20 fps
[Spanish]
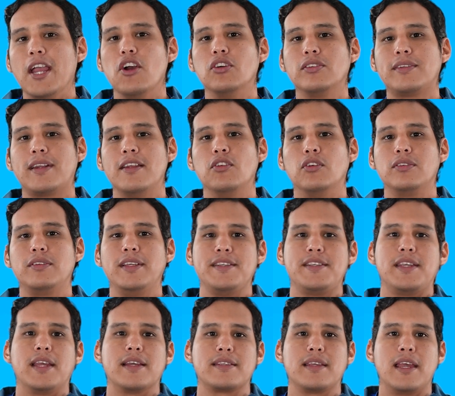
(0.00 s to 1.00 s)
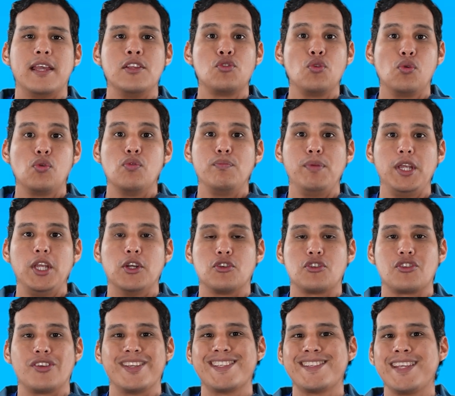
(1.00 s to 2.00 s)
En otras noticias, en
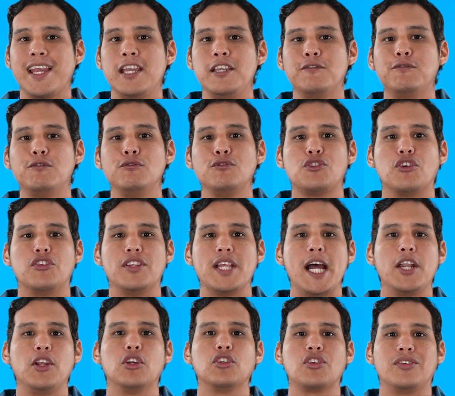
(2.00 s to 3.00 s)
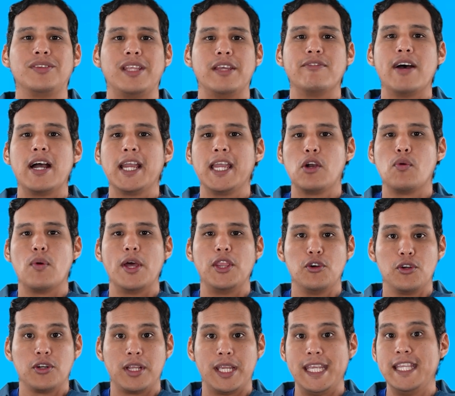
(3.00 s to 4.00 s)
Sucumbíos, seis funcionarios de Ban
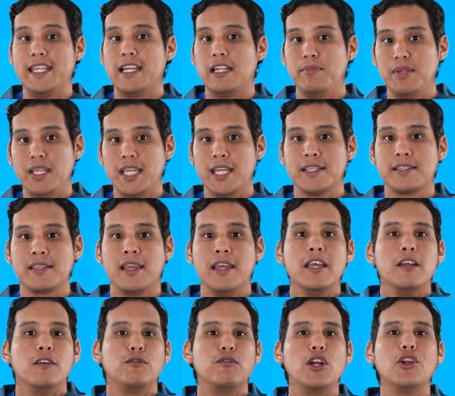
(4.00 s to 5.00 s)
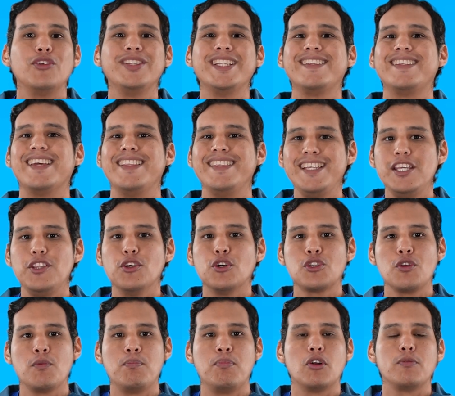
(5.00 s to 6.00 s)
Ecuador y del MIES fueron
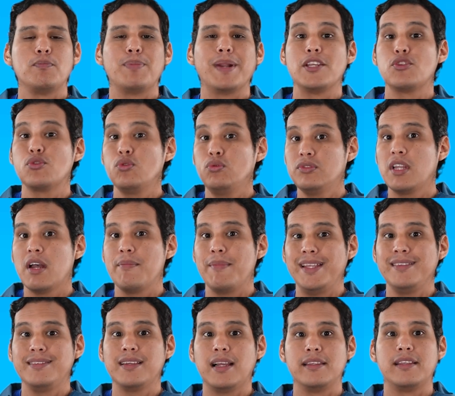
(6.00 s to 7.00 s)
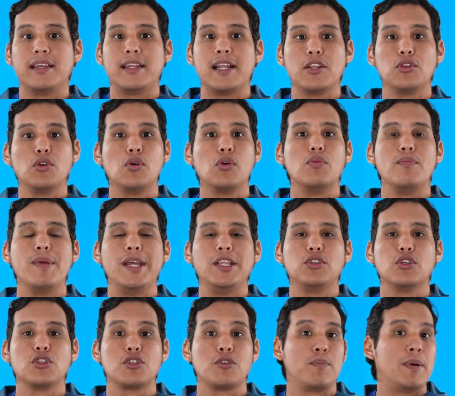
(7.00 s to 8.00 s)
detenidos por presuntamente alterar
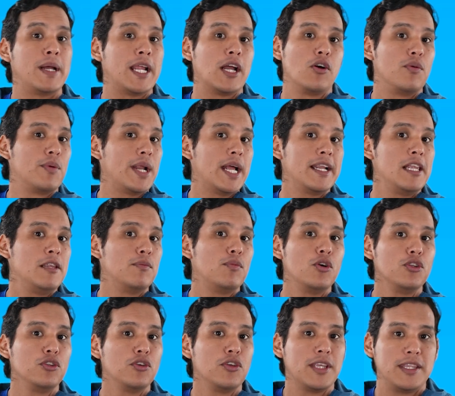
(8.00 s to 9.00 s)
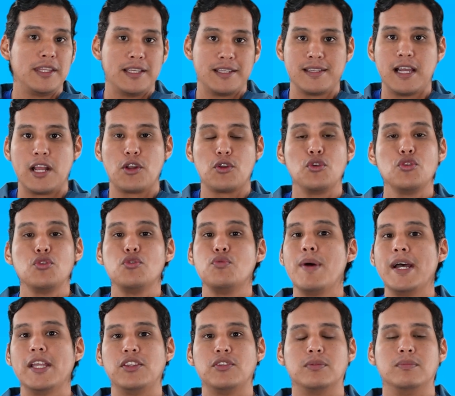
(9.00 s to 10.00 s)
documentos para cobrar el bono de desarrollo
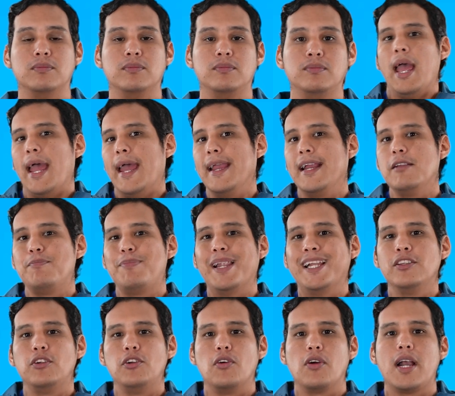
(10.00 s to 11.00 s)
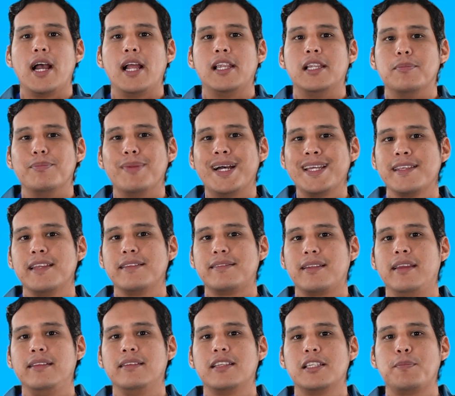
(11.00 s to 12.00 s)
humano. En el plano local, más de
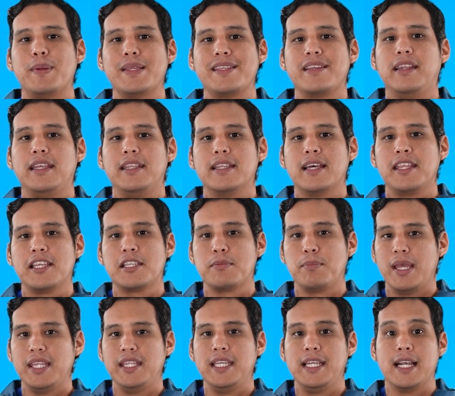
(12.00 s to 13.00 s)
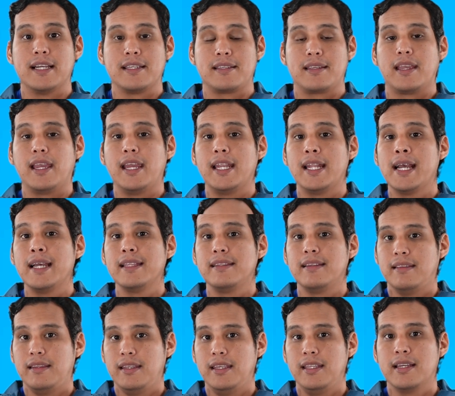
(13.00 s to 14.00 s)
30 especialidades médicas que eran
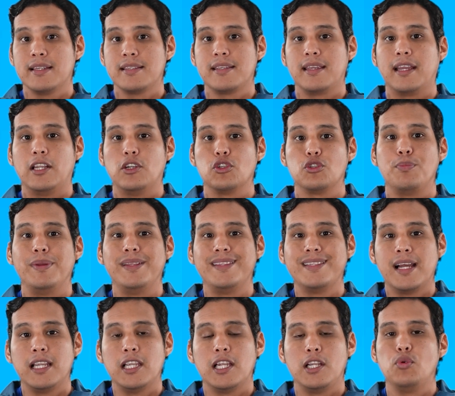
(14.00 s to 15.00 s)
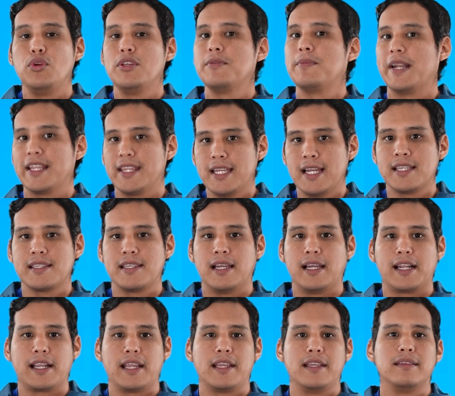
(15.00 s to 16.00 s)
atendidas en el Hospital Luis
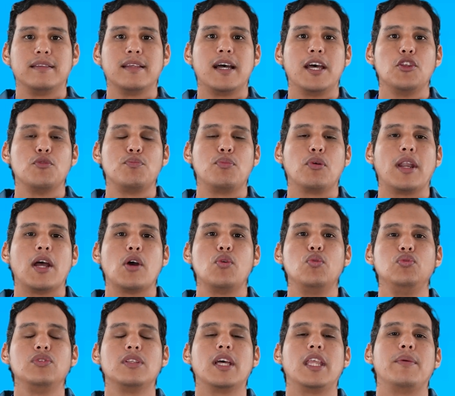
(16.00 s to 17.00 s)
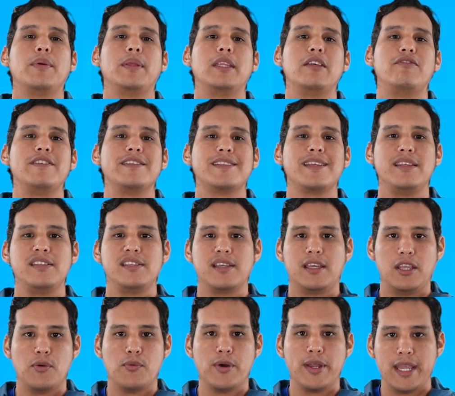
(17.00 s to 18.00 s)
Bernaza, regentado por la Junta de
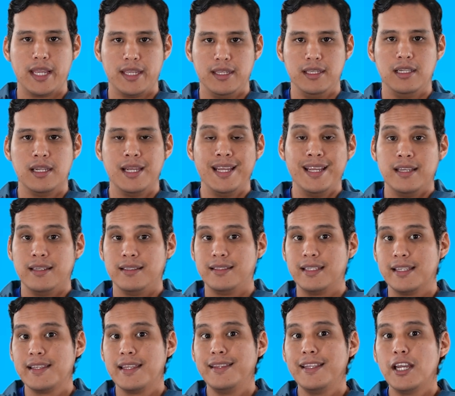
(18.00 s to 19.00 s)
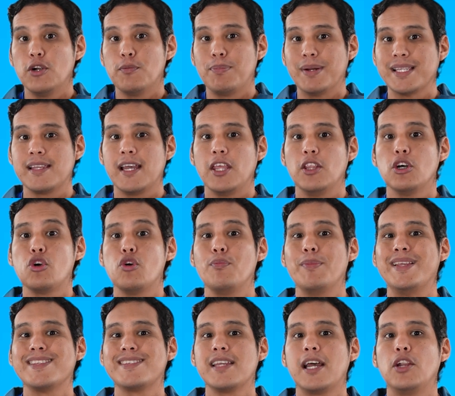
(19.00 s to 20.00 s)
Beneficencia de Guayaquil, desde enero pasado
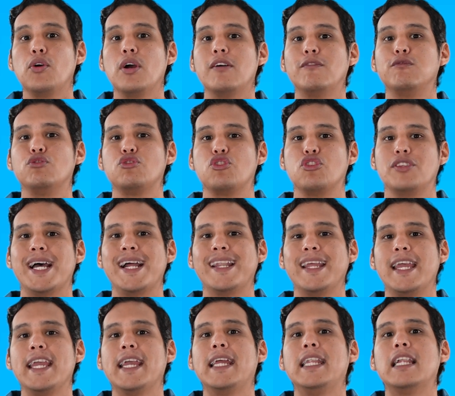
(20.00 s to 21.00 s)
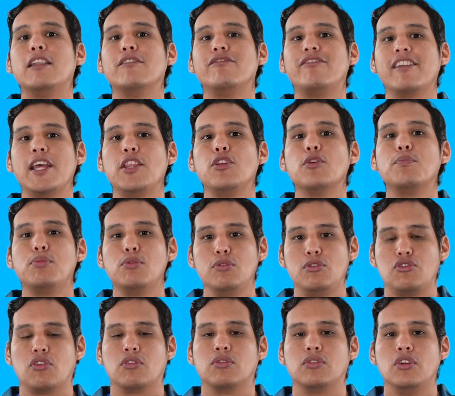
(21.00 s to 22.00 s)
comenzaron a funcionar en el Alfredo
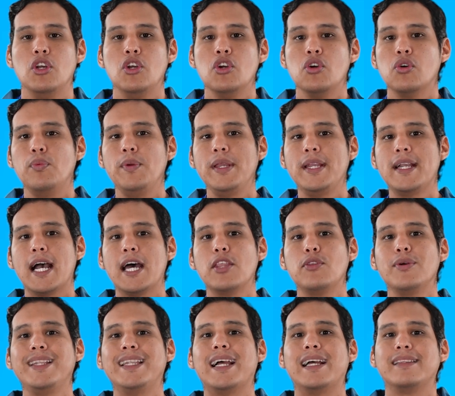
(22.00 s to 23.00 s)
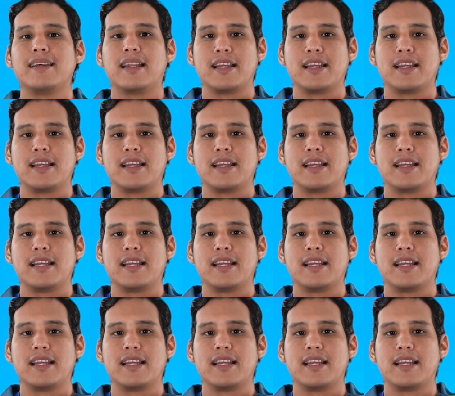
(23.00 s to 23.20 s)
Pulson, ubicado en la